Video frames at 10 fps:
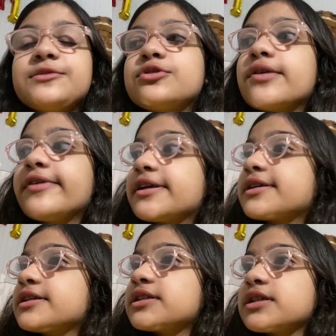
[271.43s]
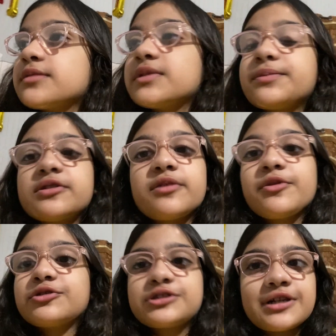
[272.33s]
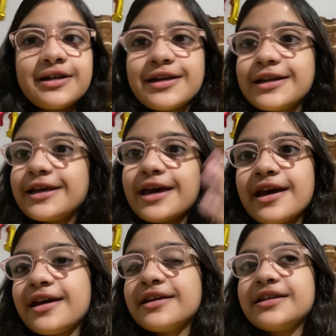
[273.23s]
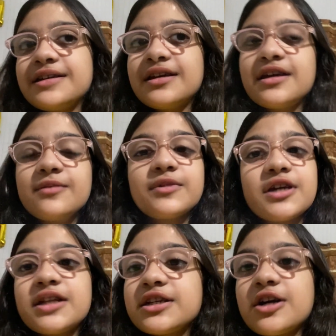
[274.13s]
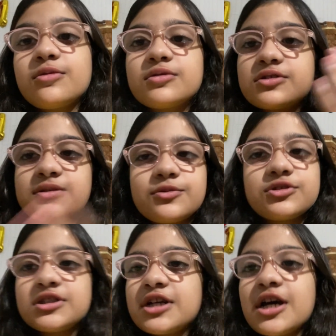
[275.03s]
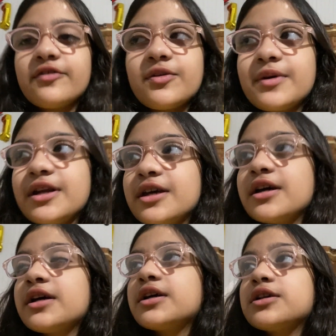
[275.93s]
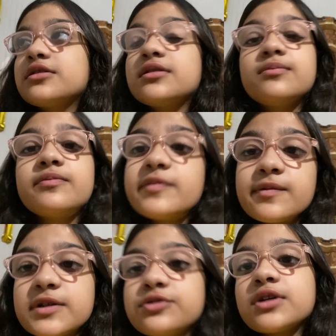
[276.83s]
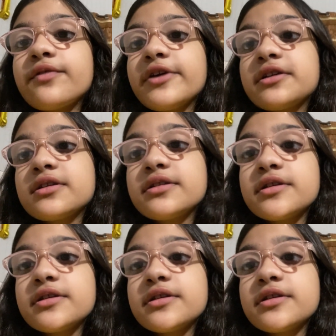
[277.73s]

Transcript: इनका वेट करते हैं मेरे पास अभी कुछ करने के लिए है नहीं मैं क्या दिखाऊंगा सब कुछ दिखाया हुआ है मैंने पे बस उनका वेट करते